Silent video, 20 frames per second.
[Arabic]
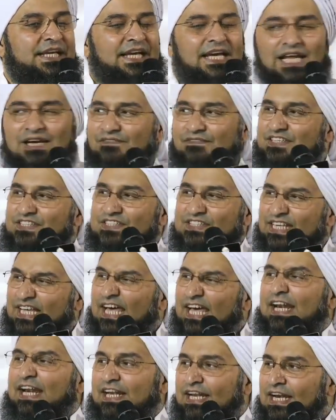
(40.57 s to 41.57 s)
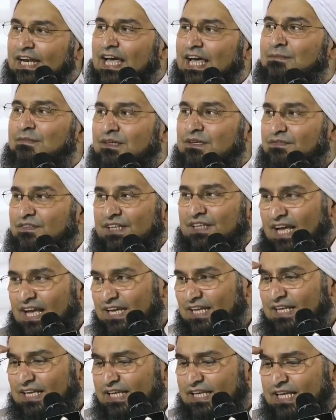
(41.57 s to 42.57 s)
قال فاستقر الأمر في
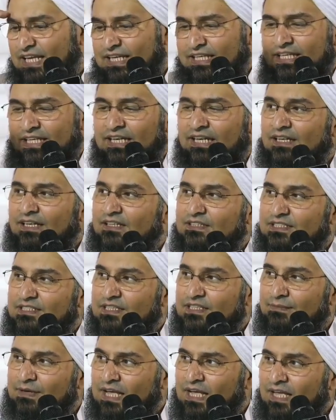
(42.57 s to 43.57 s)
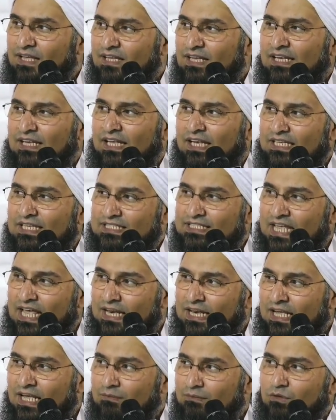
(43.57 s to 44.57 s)
عقلي أني الصباح الليلة
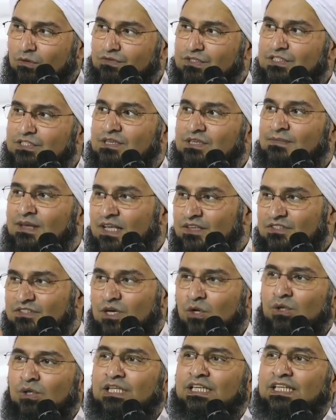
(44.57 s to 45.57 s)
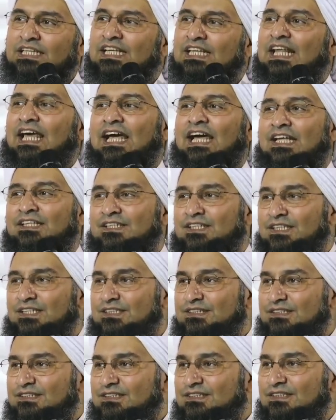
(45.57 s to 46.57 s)
سأنام وفي الصباح سأعلن إلحادي
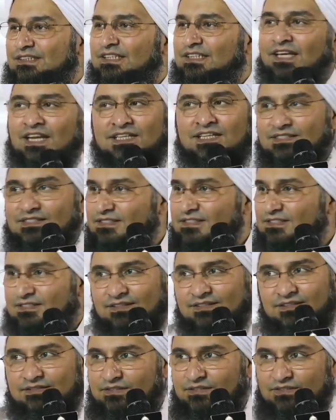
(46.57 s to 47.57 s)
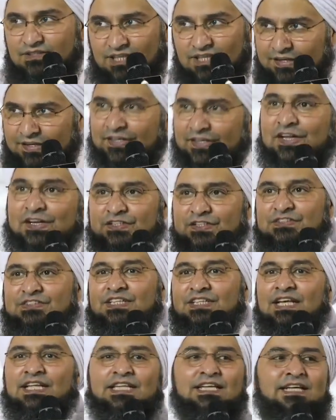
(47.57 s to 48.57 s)
خلاص
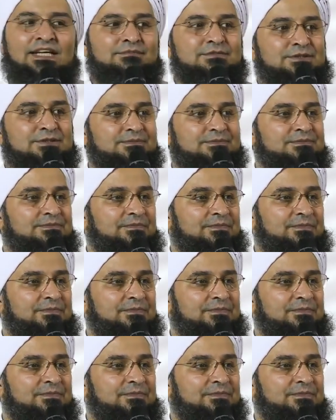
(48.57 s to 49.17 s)
قررت هذا الأمر